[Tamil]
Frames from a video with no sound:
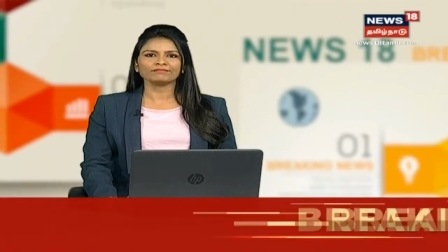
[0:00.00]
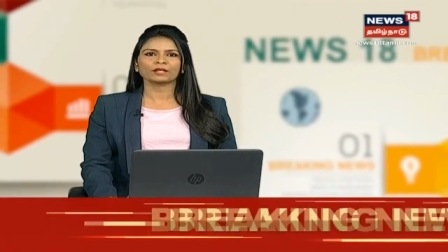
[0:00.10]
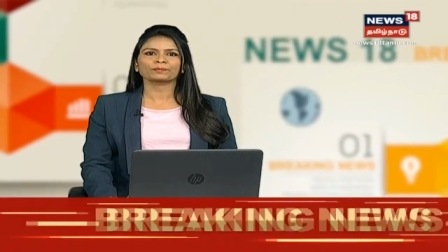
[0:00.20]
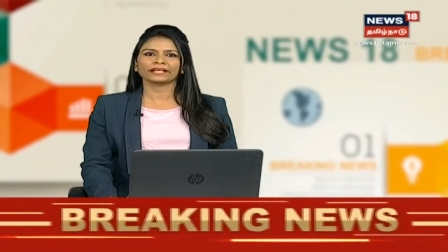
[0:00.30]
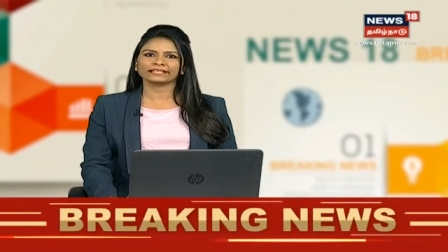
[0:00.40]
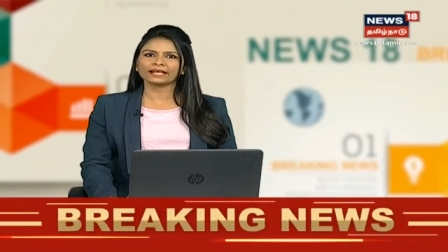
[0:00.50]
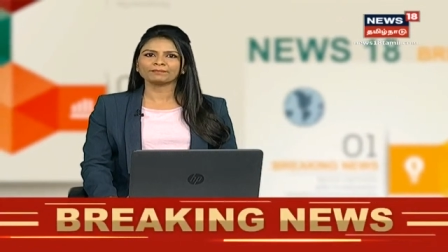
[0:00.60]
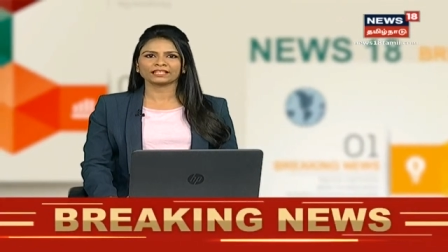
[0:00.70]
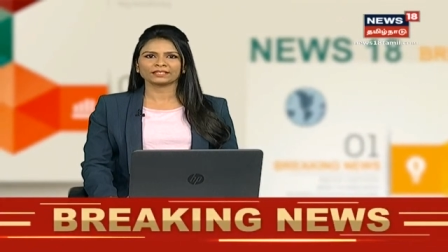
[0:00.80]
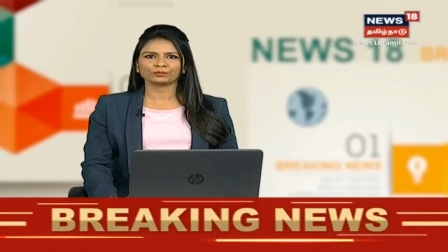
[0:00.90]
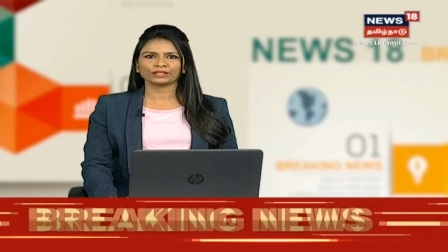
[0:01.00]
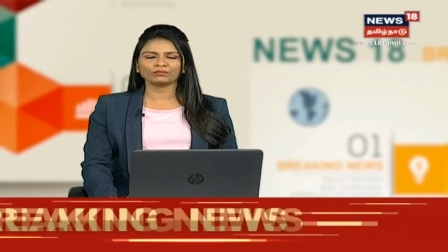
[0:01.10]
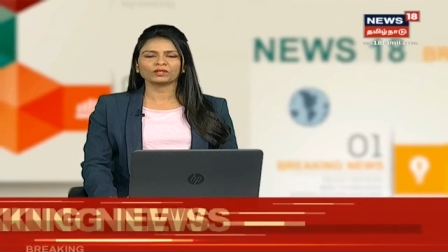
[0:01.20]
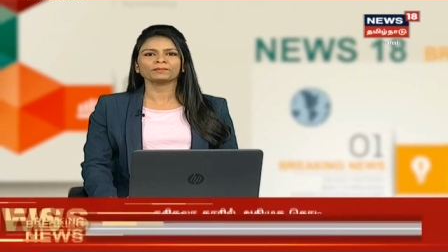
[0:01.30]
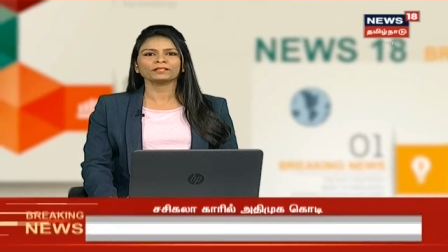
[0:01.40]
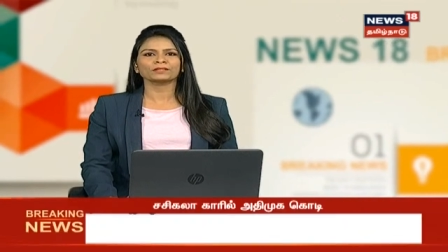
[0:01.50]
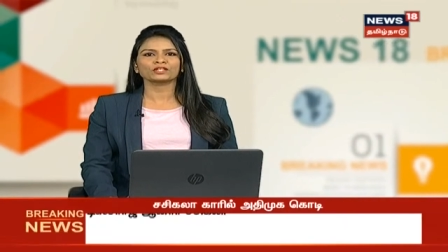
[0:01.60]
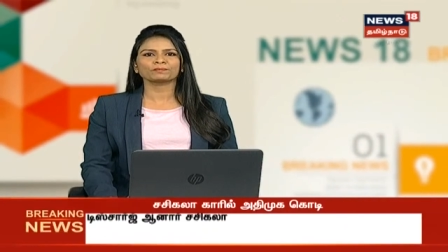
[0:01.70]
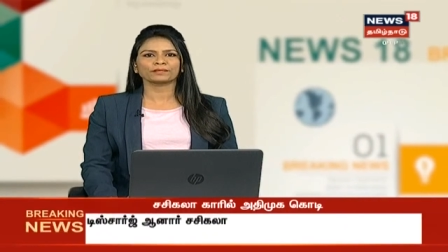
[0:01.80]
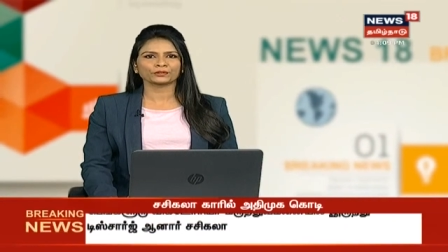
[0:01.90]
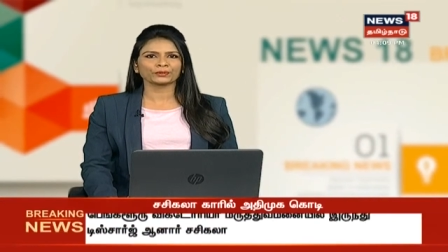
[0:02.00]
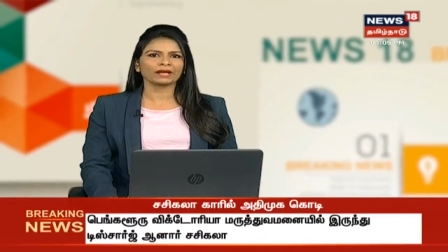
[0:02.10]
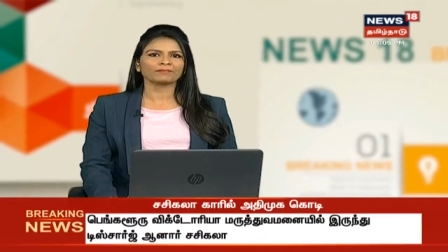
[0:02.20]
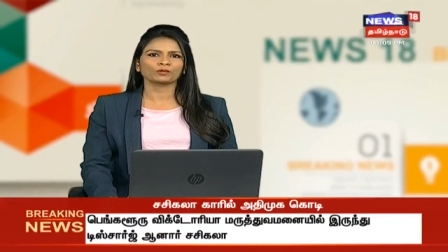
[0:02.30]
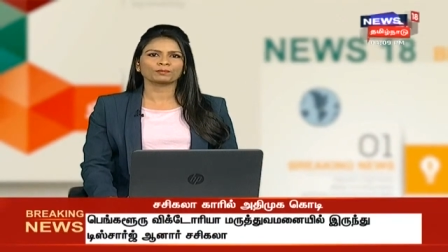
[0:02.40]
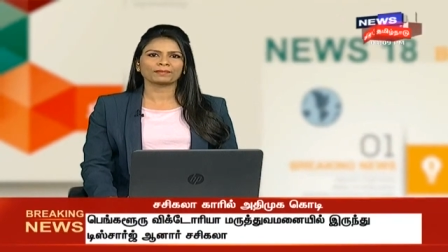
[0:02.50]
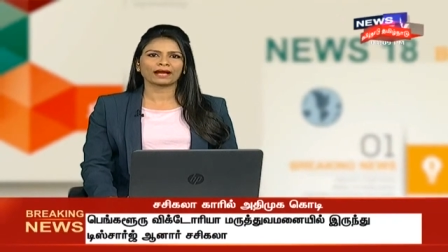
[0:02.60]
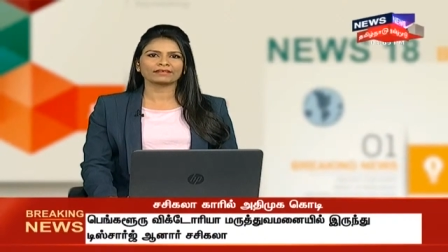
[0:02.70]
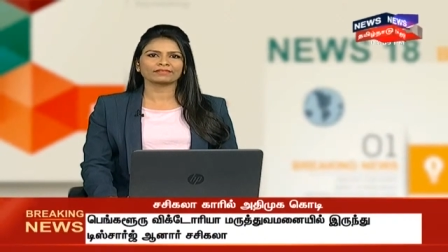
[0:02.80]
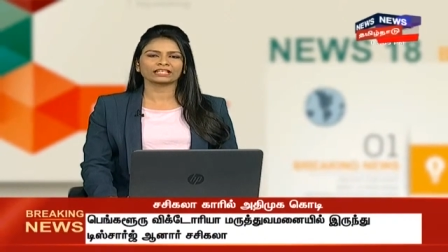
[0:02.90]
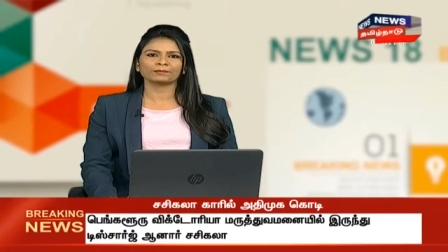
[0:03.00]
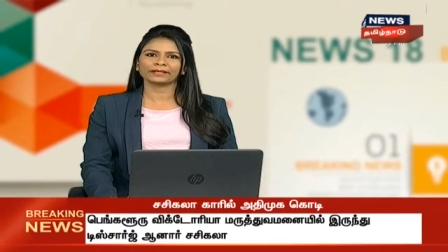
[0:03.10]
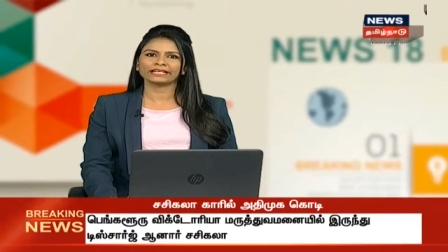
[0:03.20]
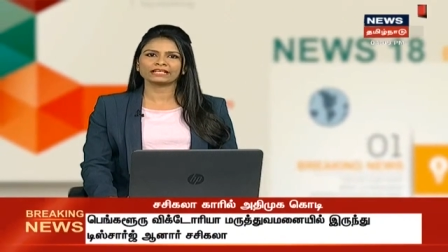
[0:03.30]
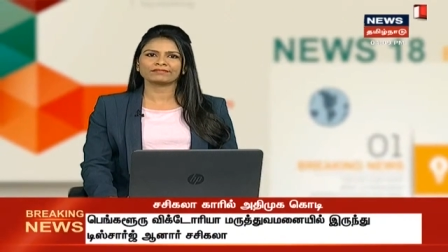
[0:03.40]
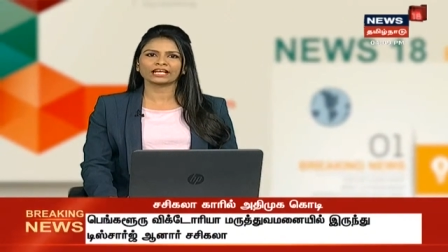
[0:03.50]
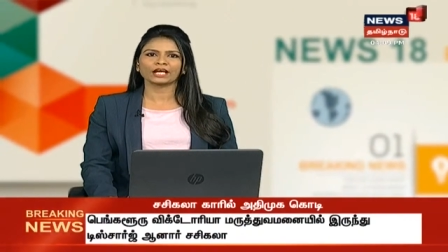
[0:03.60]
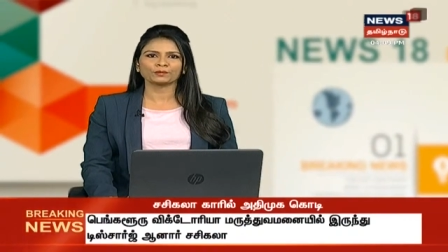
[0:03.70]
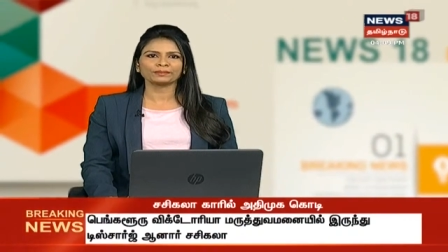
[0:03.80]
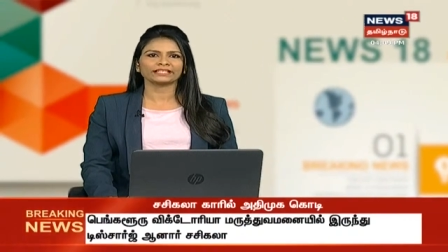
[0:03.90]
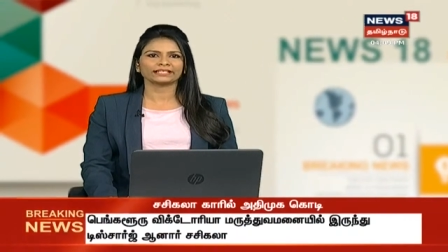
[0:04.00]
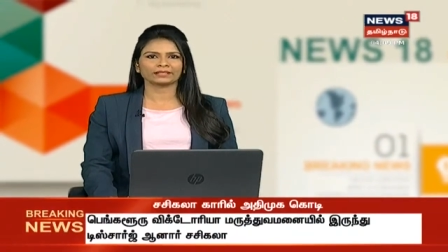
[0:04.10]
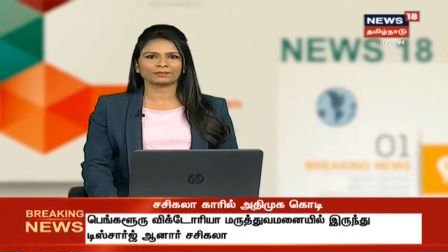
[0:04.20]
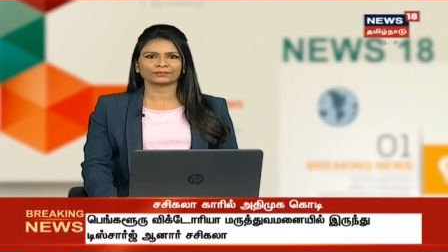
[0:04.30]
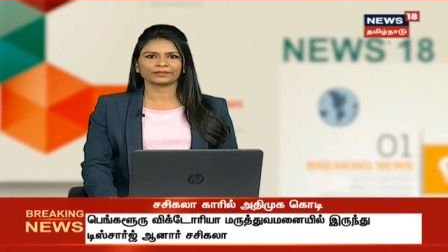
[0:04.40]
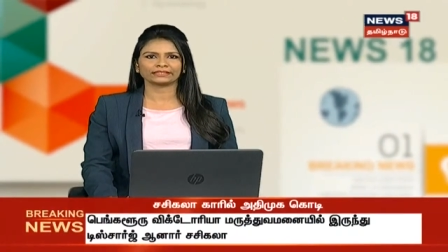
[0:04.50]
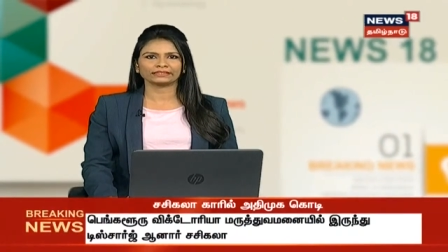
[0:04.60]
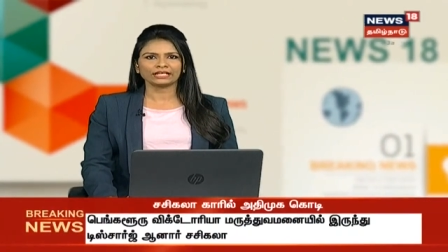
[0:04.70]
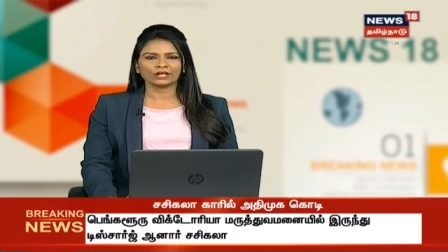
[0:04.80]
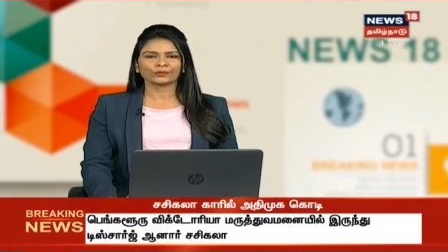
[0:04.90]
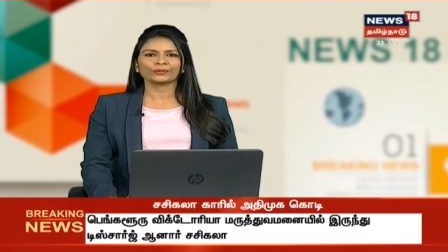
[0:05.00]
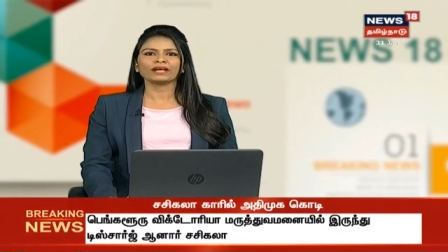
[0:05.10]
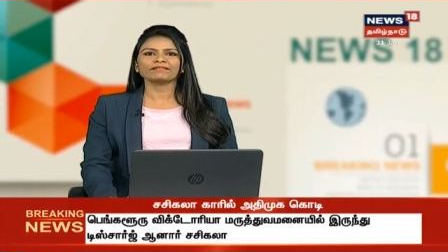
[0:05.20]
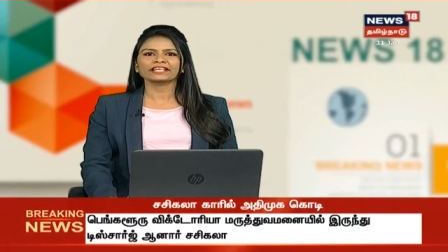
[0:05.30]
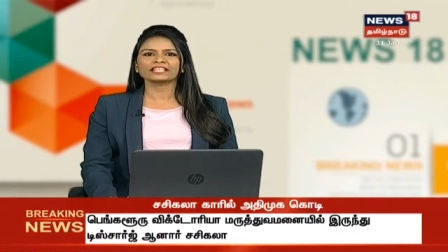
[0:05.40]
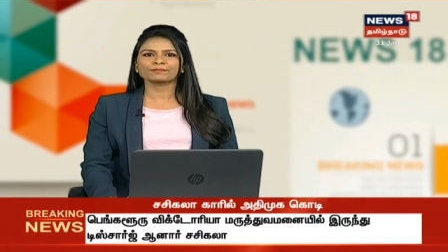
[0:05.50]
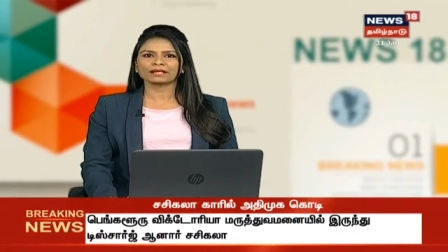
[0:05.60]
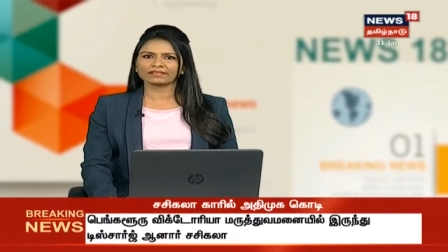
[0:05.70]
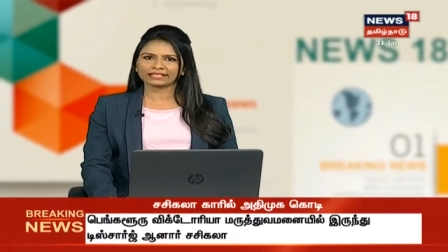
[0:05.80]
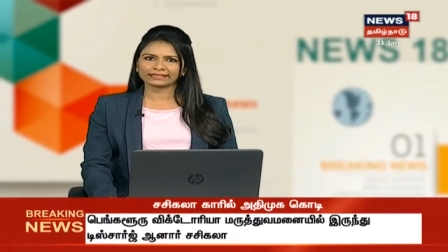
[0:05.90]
வரும் எட்டாம் தேதி முதல் ஒன்பது மற்றும் பதினோராம் வகுப்பு மாணவர்கள் பள்ளிக்கு வர அனுமதி அளிக்கப்பட்டுள்ளது கொரோனா வைரஸ் பரவலை